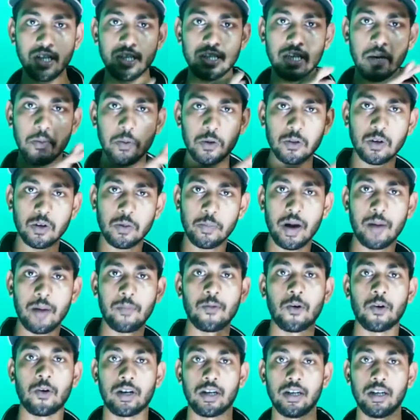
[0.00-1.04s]
যে বন্ধুরা ব্যায়াম
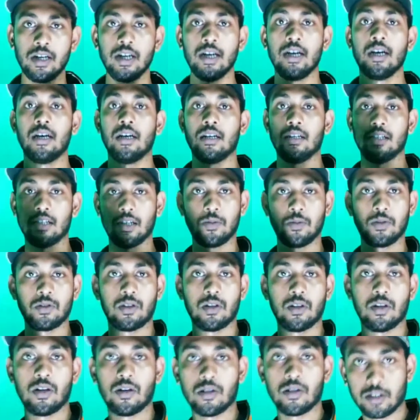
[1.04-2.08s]
করে যে
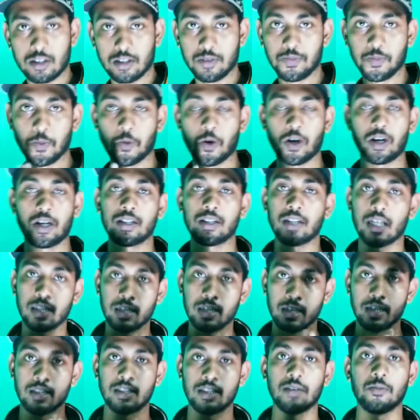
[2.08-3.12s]
বন্ধুরা জিম করে তাদের
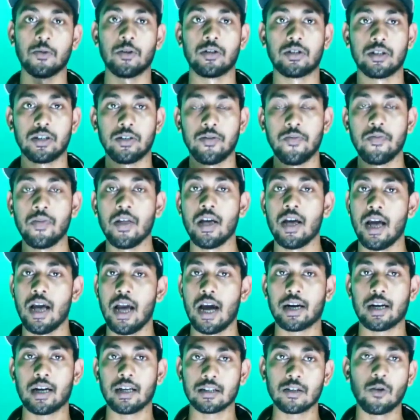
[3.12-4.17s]
ক্ষেত্রে বলছি
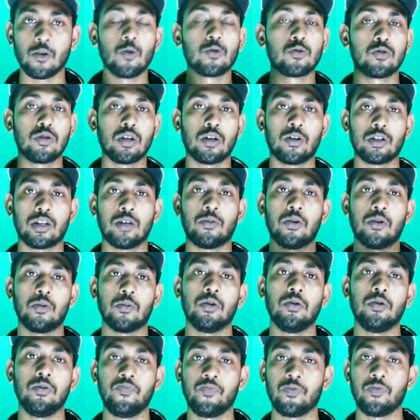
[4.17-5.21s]
একটা আজকে ওষুধের কথা
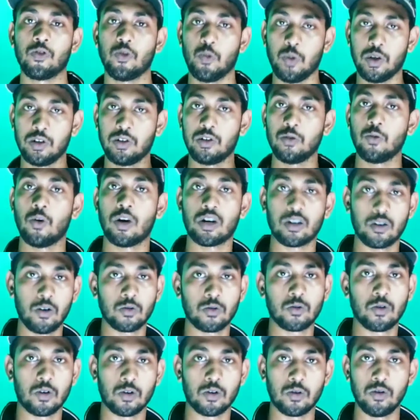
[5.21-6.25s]
বলবো তোমরা যদি
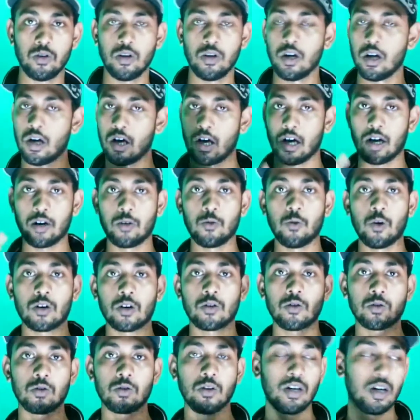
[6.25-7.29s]
ওয়ার্কআউট করো কারণ
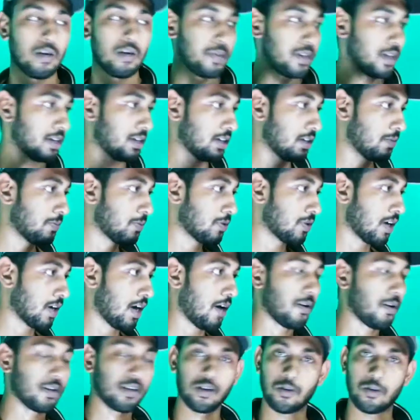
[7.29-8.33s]
ওয়ার্কআউট করলে আমাদের ঠিকমতো
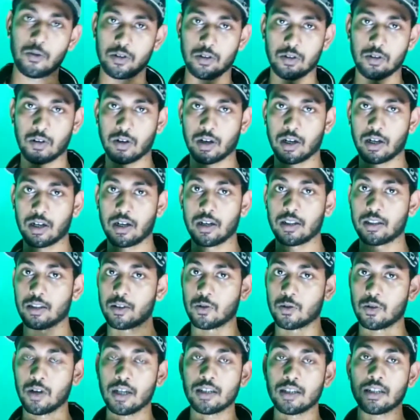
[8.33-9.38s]
খাওয়া দাওয়া করতে দরকার তো
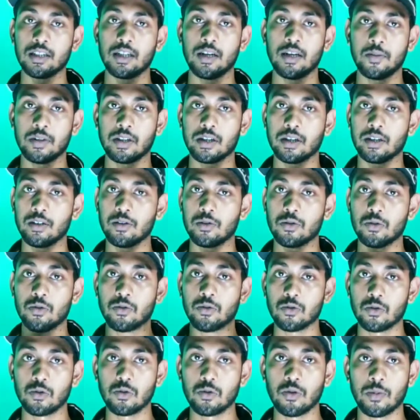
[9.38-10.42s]
তার সাথে আমাদের কিন্তু
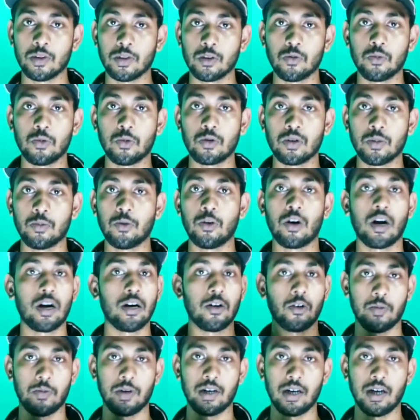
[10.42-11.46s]
শুধু আমাদের উপরটা ফুলালে
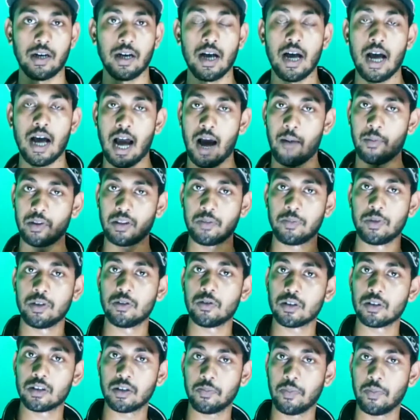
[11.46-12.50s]
হবে না আমাদের
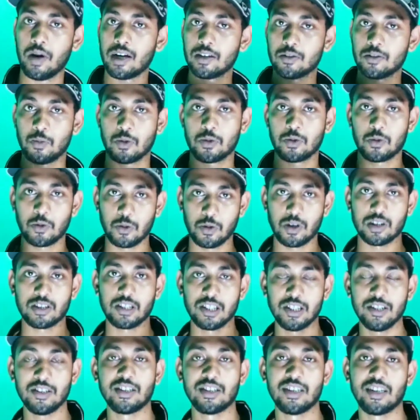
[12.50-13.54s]
ভিতরে যে পার্সপত্র
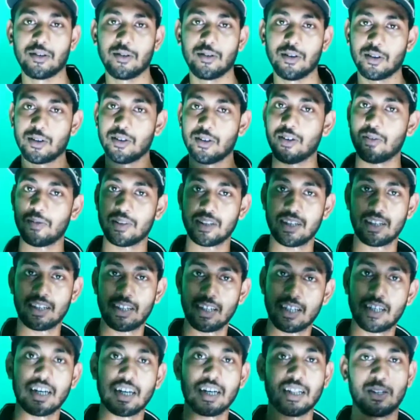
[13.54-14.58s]
আছে সেগুলোকেও আমাদের
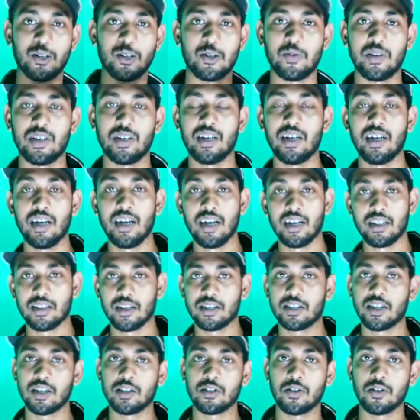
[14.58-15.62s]
ঠিক রাখতে হবে তো
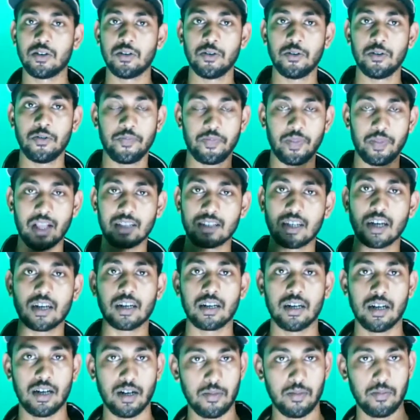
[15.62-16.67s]
সেই জন্য আজকে
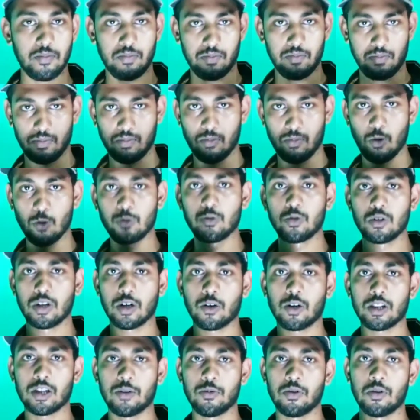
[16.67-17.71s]
একটা ওষুধের
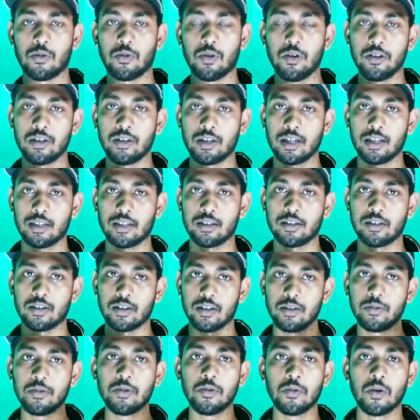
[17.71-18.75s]
কথা বলবো ঠিক আছে
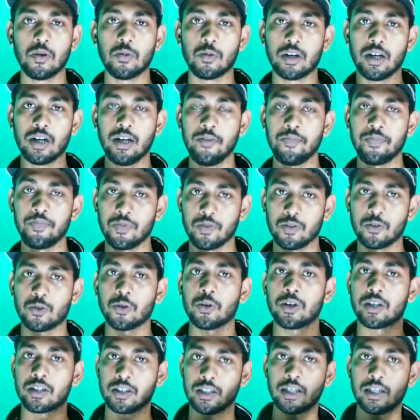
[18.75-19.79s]
রিভিউ বলবো না তো
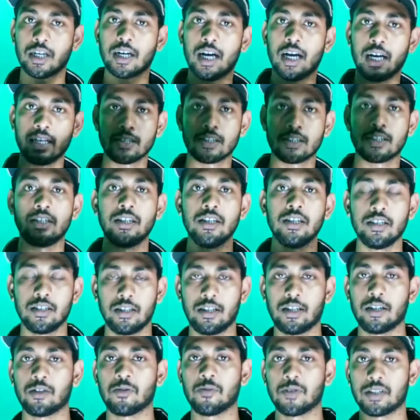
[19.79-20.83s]
এটা সেটা কাজ কি
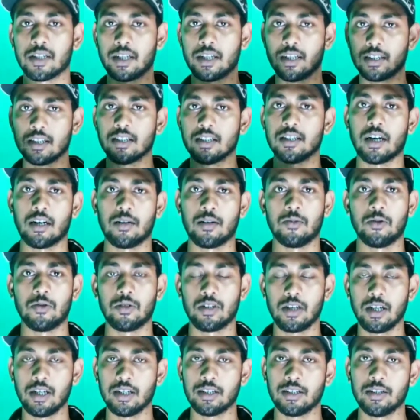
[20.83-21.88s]
সেটা তোমাদের কাছকে জানাবো
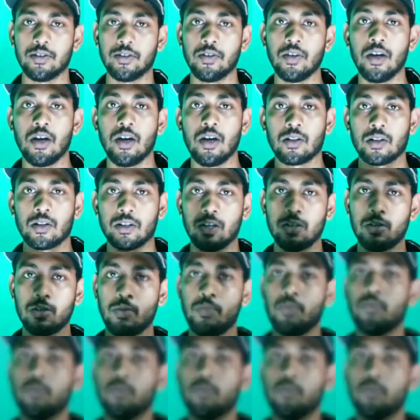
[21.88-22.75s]
ঠিক আছে সেই জন্য